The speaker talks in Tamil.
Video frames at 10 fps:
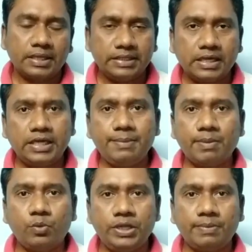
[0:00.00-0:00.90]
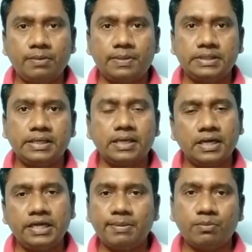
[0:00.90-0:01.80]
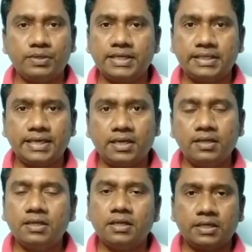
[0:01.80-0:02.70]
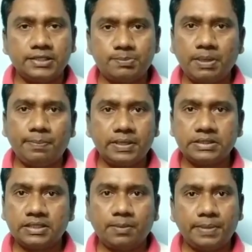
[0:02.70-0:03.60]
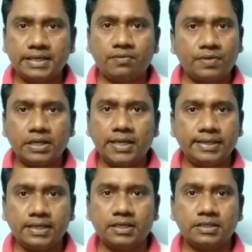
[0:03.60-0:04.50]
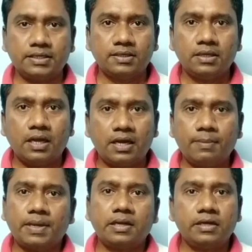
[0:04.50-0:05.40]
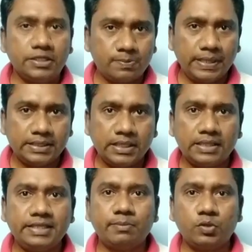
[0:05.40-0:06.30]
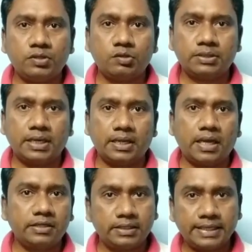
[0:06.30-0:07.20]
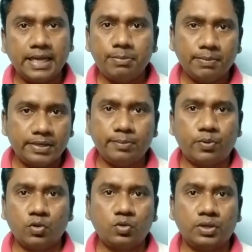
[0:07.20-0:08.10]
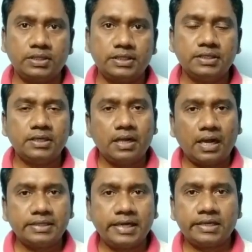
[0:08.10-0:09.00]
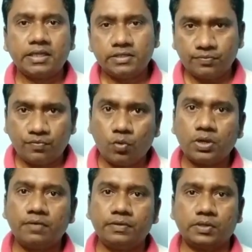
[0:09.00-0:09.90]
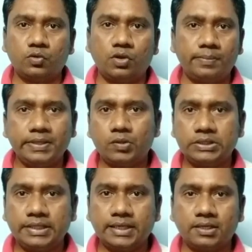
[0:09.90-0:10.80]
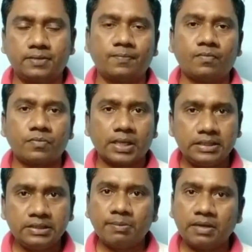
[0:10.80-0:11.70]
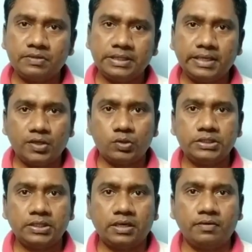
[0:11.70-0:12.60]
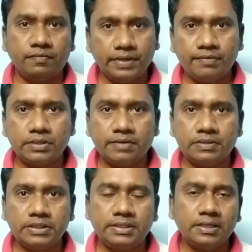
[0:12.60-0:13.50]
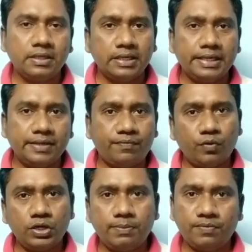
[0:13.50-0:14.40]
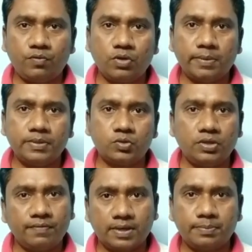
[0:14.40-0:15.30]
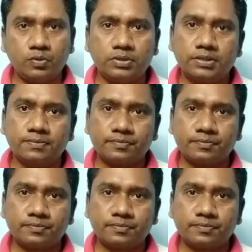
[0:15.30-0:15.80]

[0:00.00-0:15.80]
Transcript: இது கண்டிப்பாக முடியுமான்னு பார்த்தீங்கன்னா கண்டிப்பாக முடியாது ஏன்னா டிஸ்பிளே பெருசாக இருந்தால் பாக்கெட் ஃப்ரெண்ட்லியாக இருக்காது ஆனால் மக்கள் டிஸ்பிளேக்கு தான் அதிக முக்கியத்துவம் தராங்க ஆனால் டேப் மாதிரியும் போகக்கூடாது அதே நேரத்தில் அது ஃபோனாகவும் இருக்கணும் அப்படின்னு யோசிக்கிறாங்க இந்த மாதிரி விஷயங்களை யோசிச்சதுனால விளைவு தான் வந்து இன்றைக்கி ஃபோல்டபுள் ஃபோன் அப்படின்னு சொல்லி வரப்போகுது